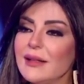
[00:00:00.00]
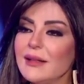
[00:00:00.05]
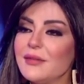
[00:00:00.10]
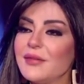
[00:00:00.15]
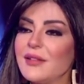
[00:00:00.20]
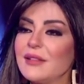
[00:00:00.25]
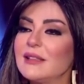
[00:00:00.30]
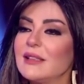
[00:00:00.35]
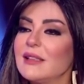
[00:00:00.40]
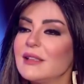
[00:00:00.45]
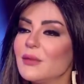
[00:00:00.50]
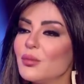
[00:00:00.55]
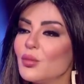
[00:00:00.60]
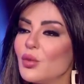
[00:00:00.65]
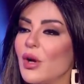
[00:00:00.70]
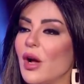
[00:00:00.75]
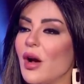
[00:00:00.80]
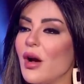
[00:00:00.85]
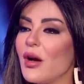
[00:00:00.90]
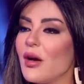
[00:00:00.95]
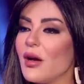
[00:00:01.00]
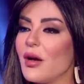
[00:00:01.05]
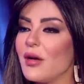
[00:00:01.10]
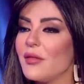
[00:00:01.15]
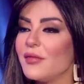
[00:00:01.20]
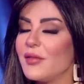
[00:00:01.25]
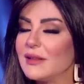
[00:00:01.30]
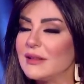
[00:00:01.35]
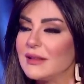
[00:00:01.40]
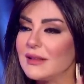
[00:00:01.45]
اللي فتره
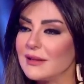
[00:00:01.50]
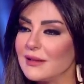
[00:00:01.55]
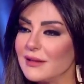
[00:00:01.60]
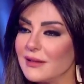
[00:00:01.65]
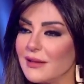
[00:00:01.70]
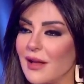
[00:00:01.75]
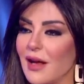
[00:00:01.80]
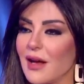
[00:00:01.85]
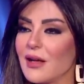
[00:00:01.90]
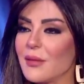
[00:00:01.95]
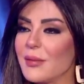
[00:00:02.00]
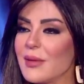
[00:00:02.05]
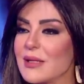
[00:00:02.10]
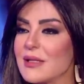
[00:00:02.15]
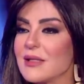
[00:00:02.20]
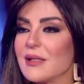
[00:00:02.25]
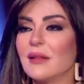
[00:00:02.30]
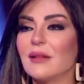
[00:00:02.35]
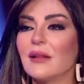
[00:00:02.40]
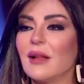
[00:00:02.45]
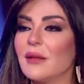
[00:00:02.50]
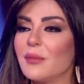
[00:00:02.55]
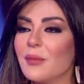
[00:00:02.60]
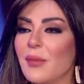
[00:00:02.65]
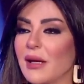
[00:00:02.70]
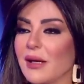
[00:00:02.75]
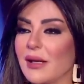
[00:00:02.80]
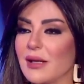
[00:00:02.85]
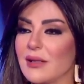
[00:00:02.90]
المراهقه فتره الاكبر سنا ما